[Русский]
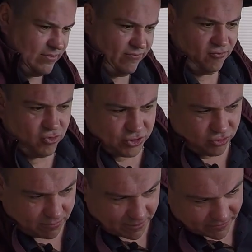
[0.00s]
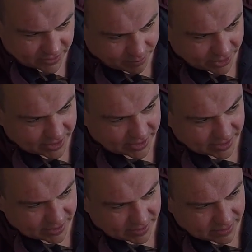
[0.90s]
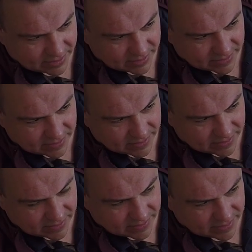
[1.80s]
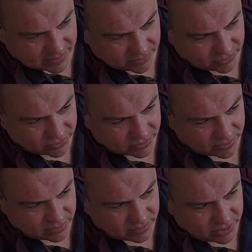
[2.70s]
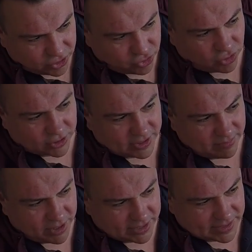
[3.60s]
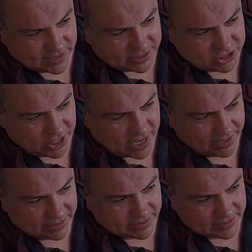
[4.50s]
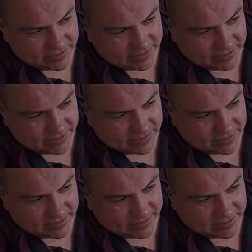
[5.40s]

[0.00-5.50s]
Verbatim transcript: Воздух, правда, пока... А, ну, идет, ребята, качает.